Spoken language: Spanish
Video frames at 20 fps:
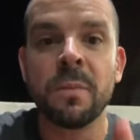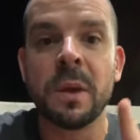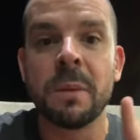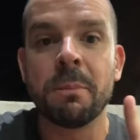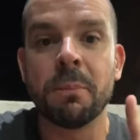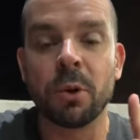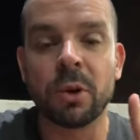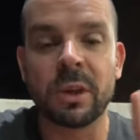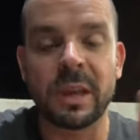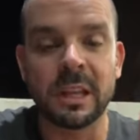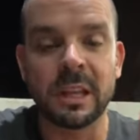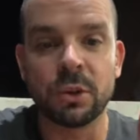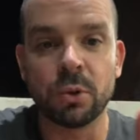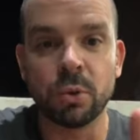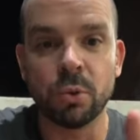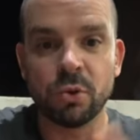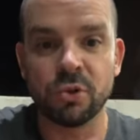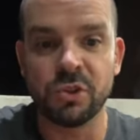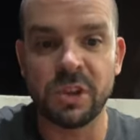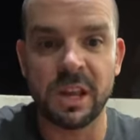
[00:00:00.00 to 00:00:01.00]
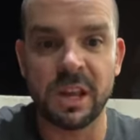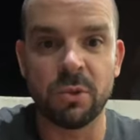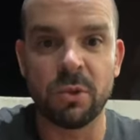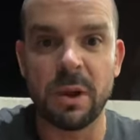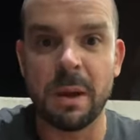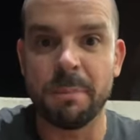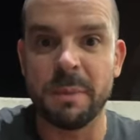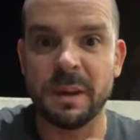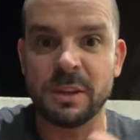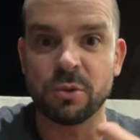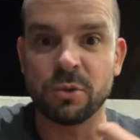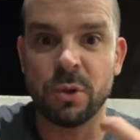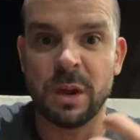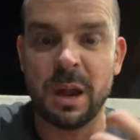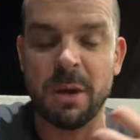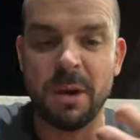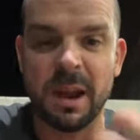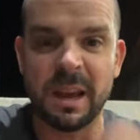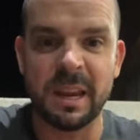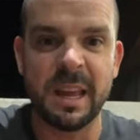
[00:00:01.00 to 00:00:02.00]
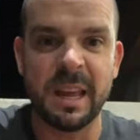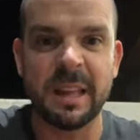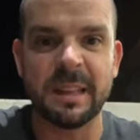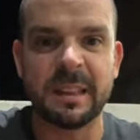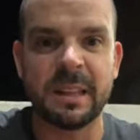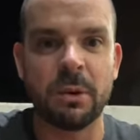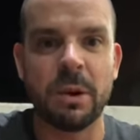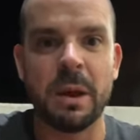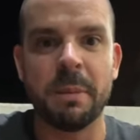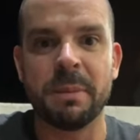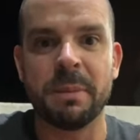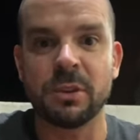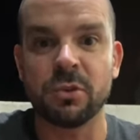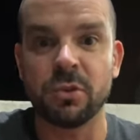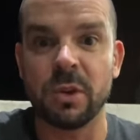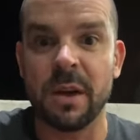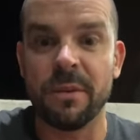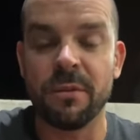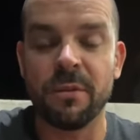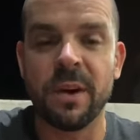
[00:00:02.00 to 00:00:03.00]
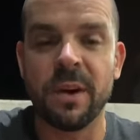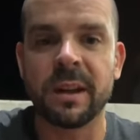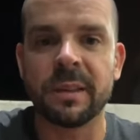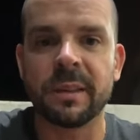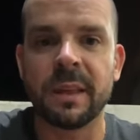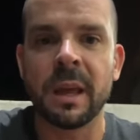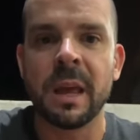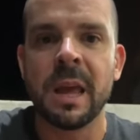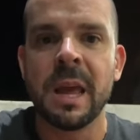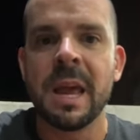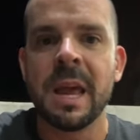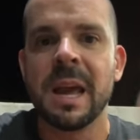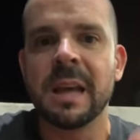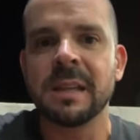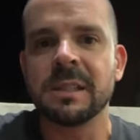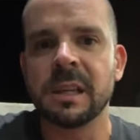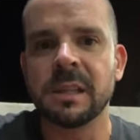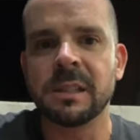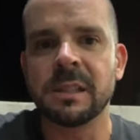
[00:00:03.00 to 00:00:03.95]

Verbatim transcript: porque tú, siendo una persona valiente, una persona fuerte, estás